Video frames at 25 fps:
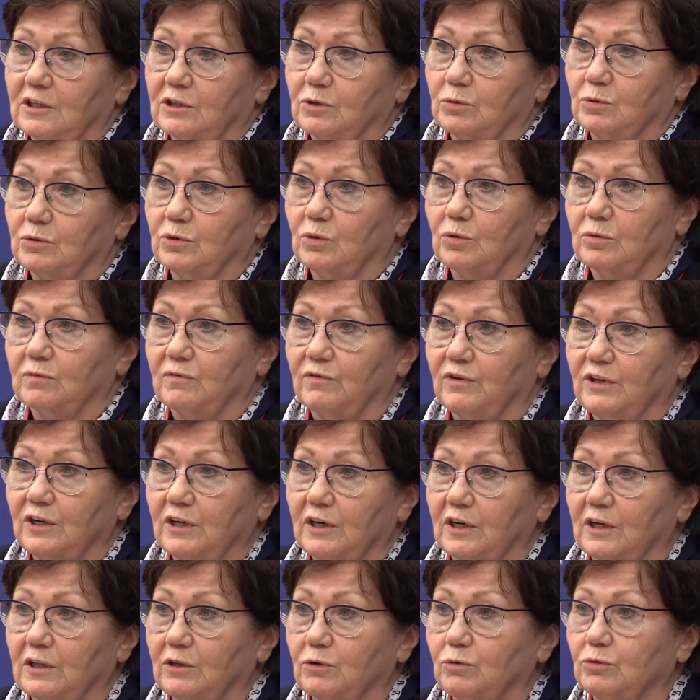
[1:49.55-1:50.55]
откуда он
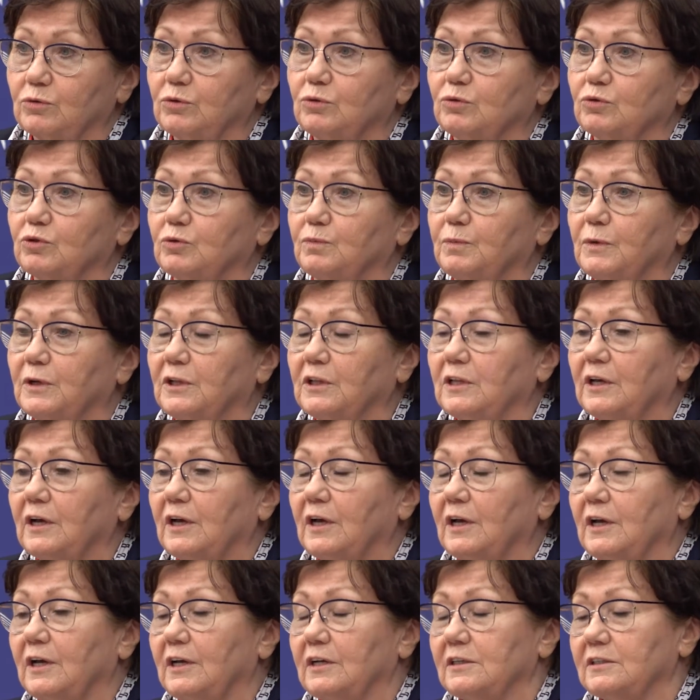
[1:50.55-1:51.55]
выехал, а он не успел
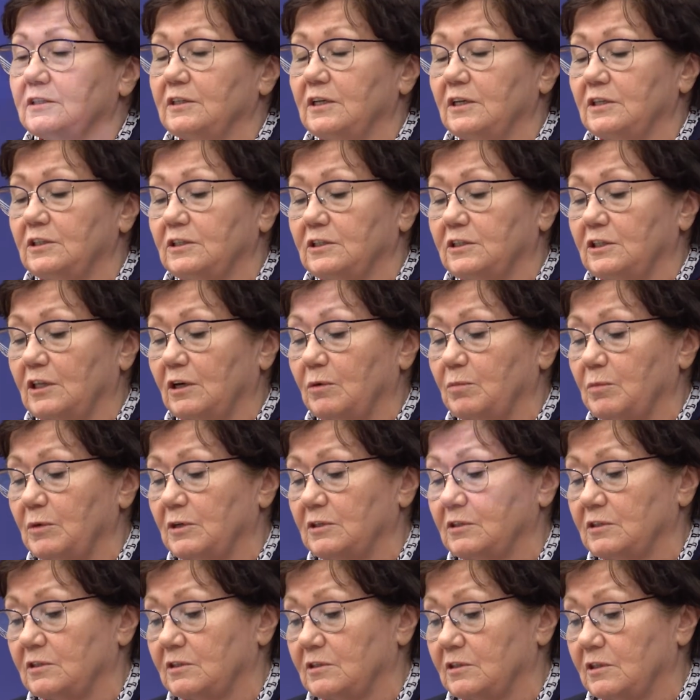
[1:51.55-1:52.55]
за эти 3
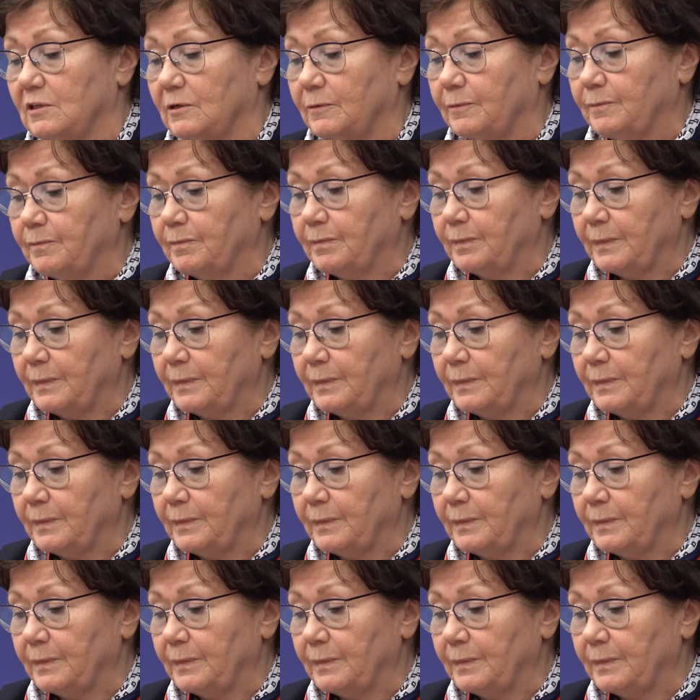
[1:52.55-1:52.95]
месяца